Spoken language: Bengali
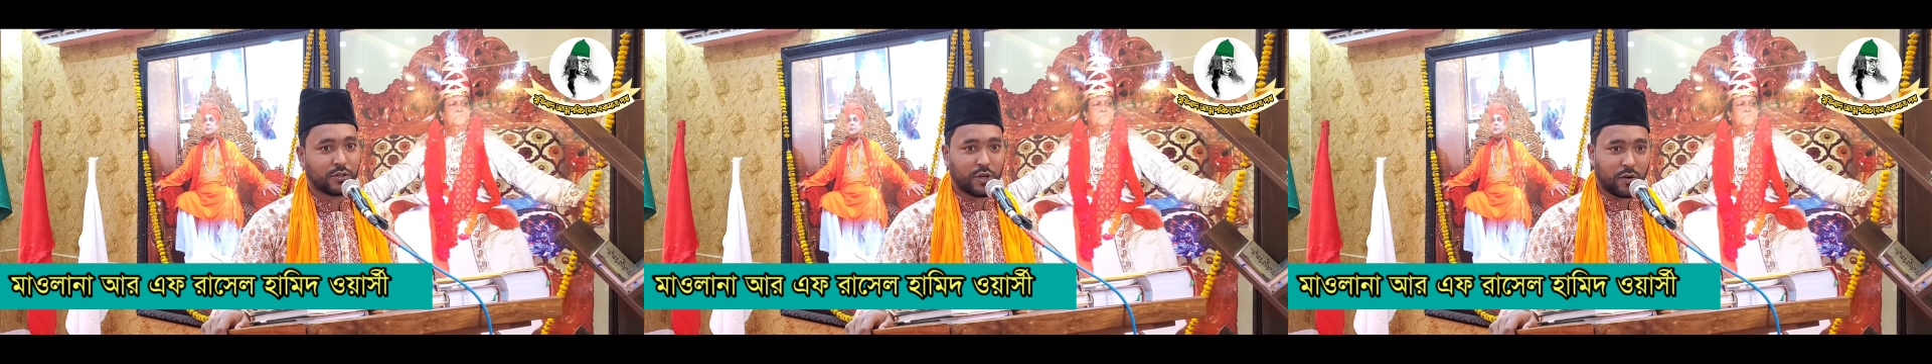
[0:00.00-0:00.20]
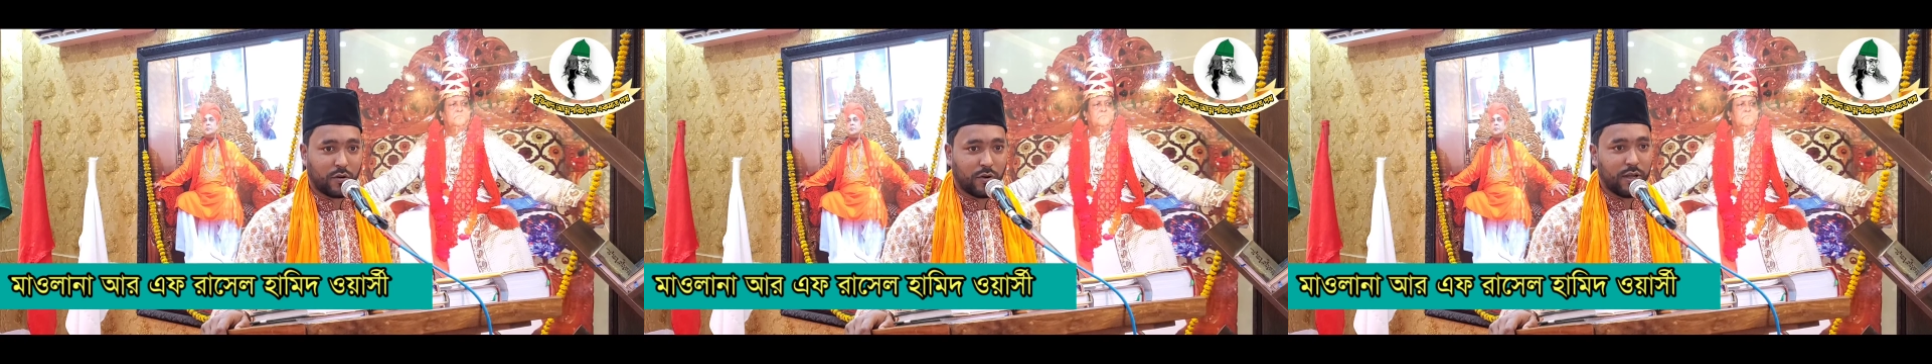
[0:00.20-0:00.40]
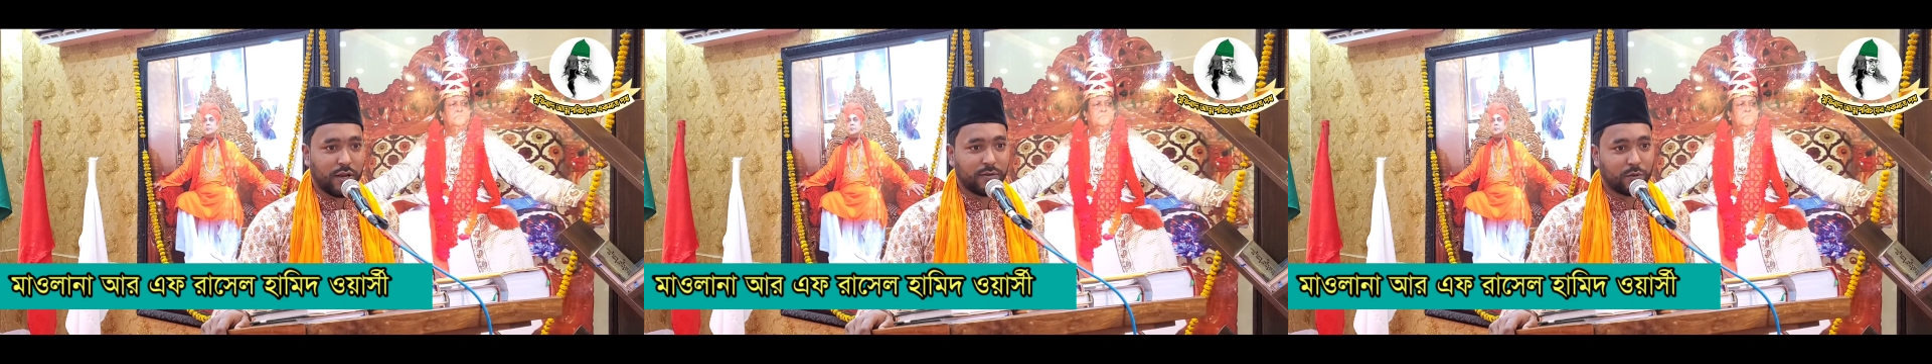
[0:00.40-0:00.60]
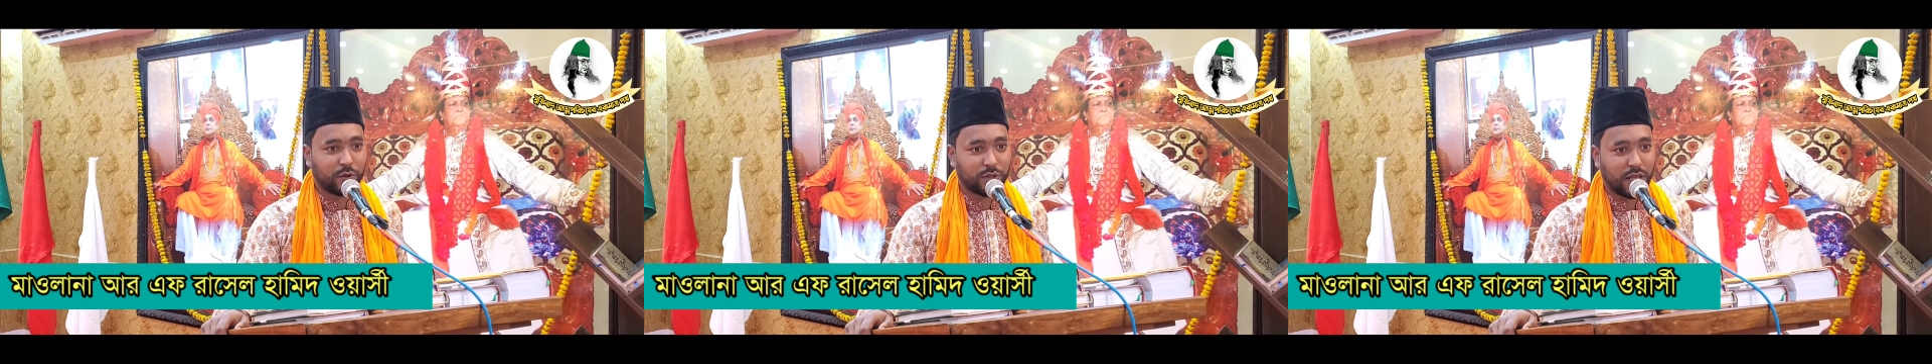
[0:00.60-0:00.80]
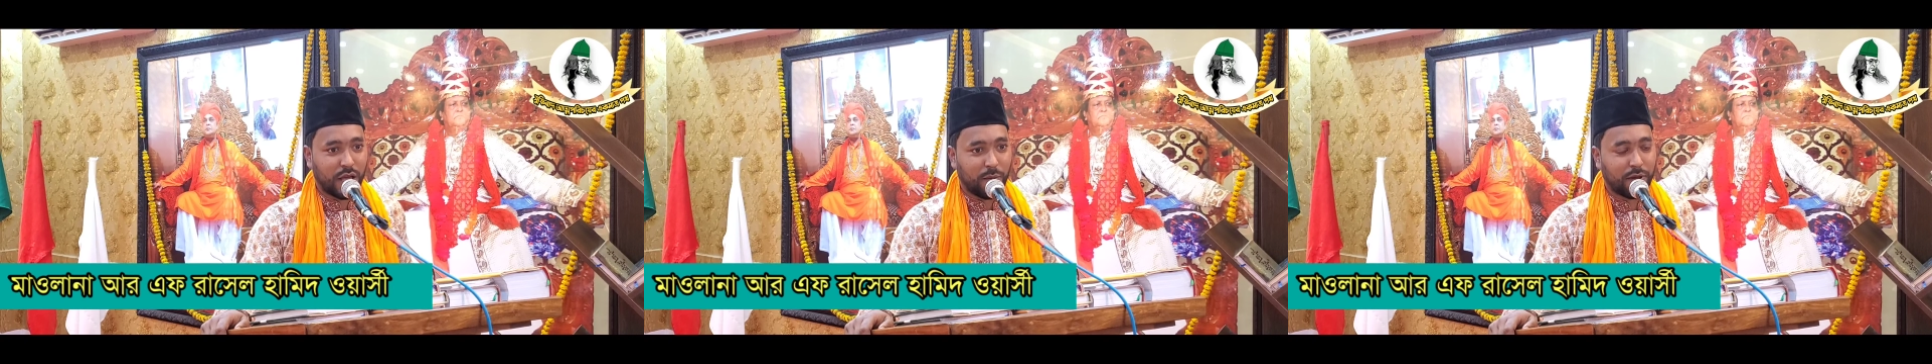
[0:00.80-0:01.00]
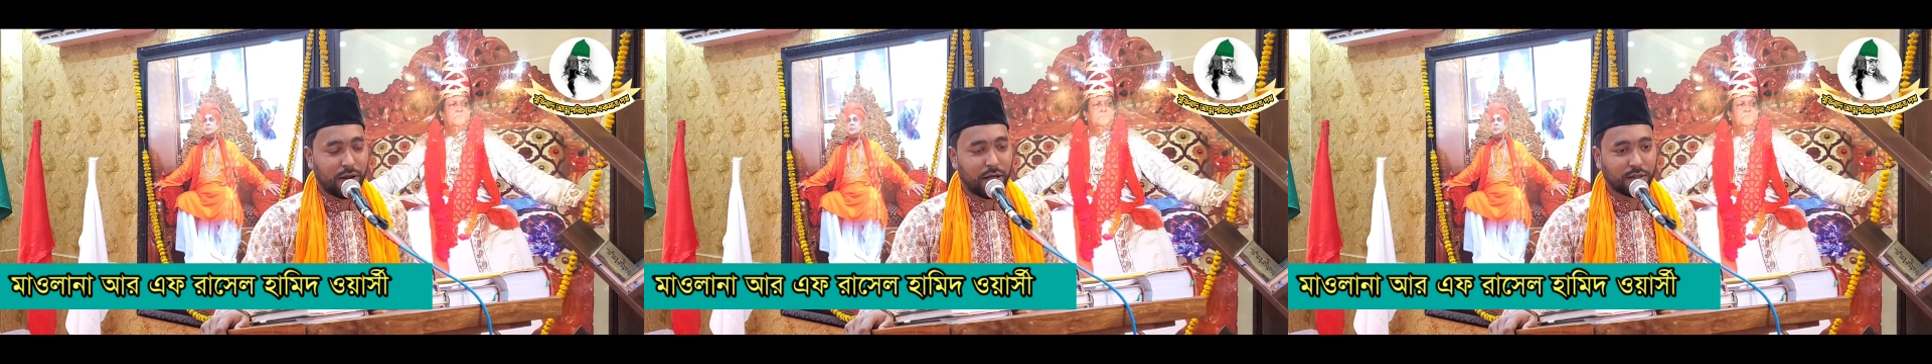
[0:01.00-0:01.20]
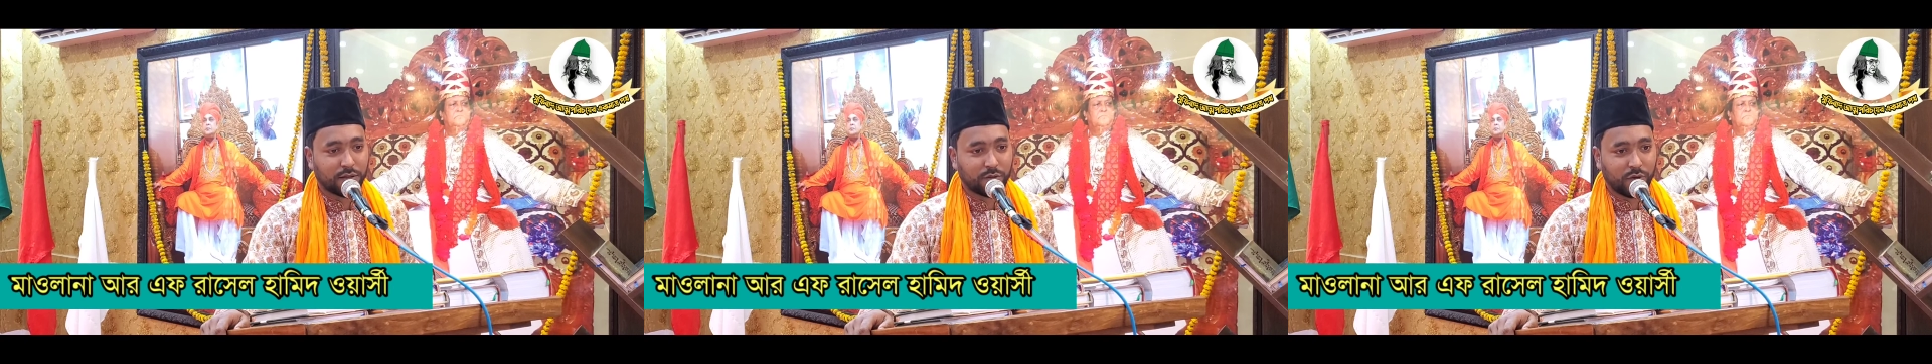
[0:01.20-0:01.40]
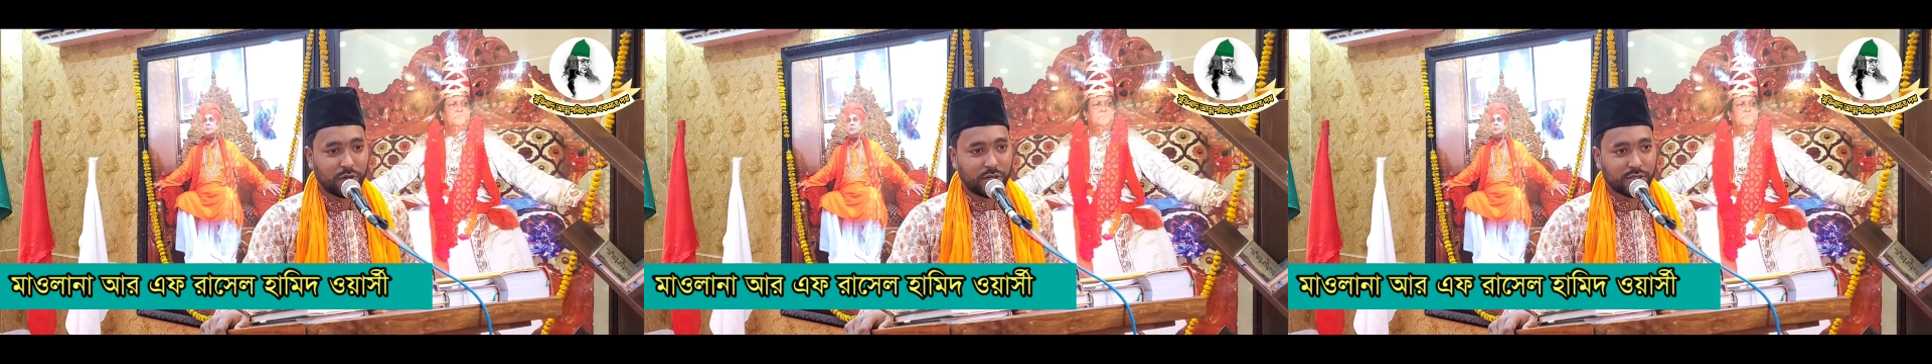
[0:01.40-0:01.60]
সকলের প্রতি আমার
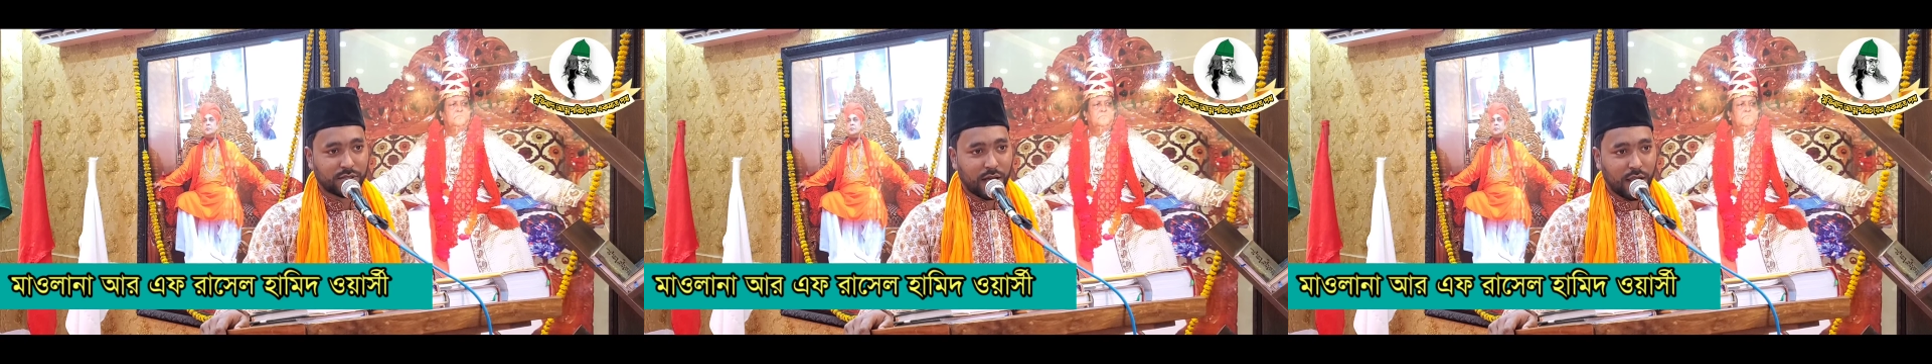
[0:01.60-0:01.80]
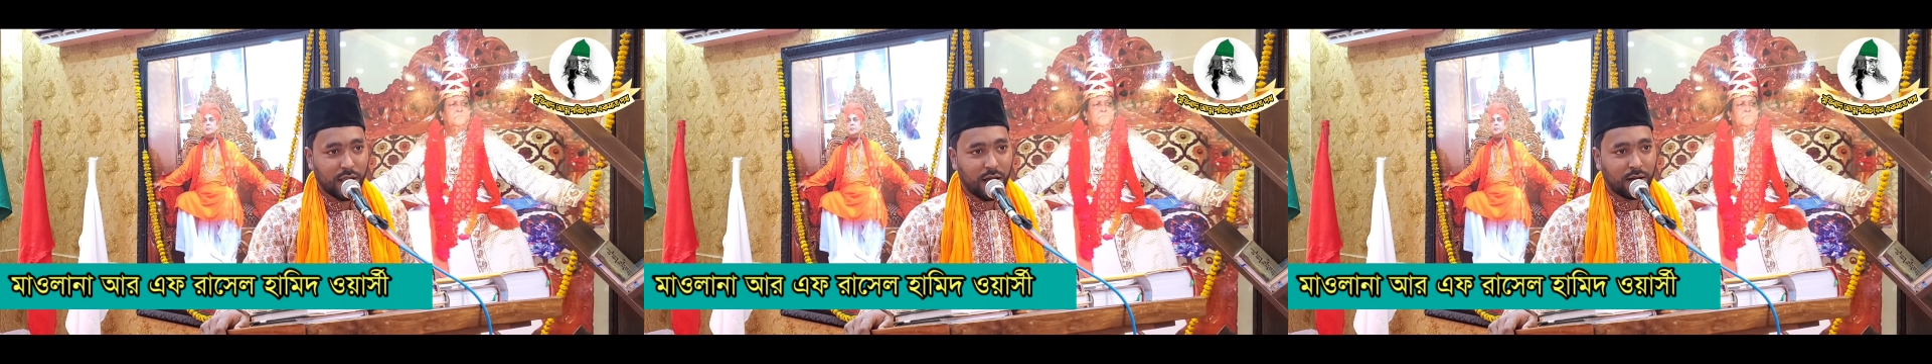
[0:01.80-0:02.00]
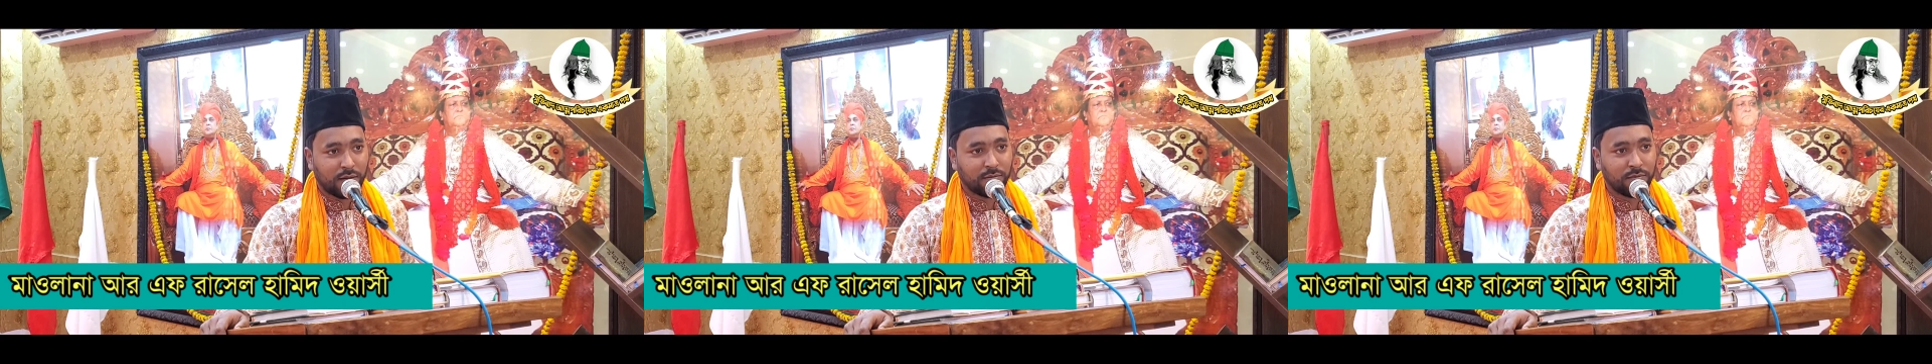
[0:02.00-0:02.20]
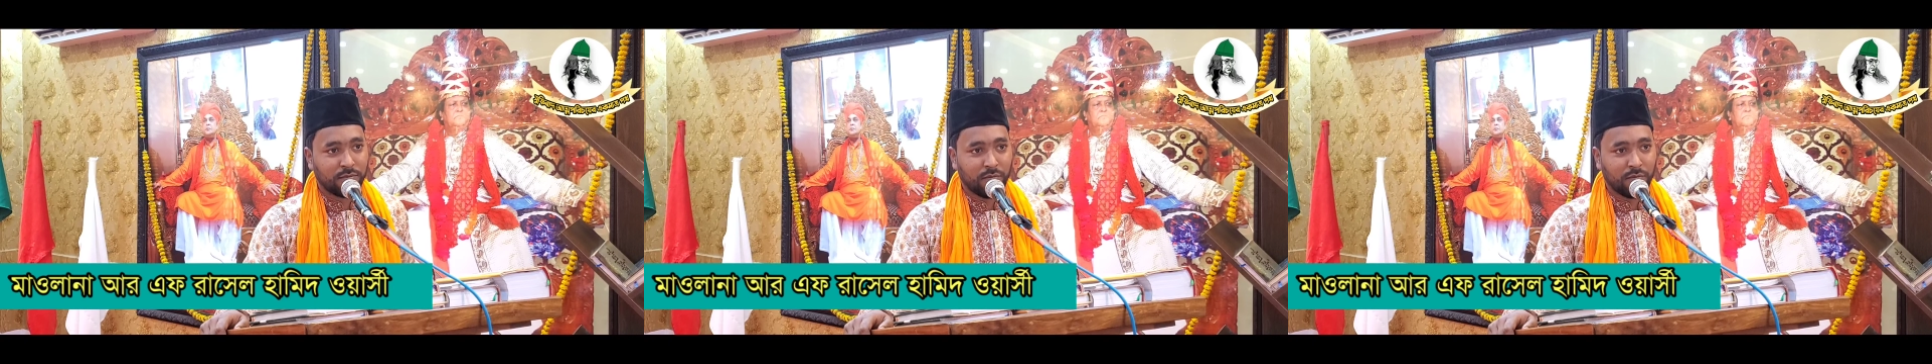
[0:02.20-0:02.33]
আন্তরিক সালাম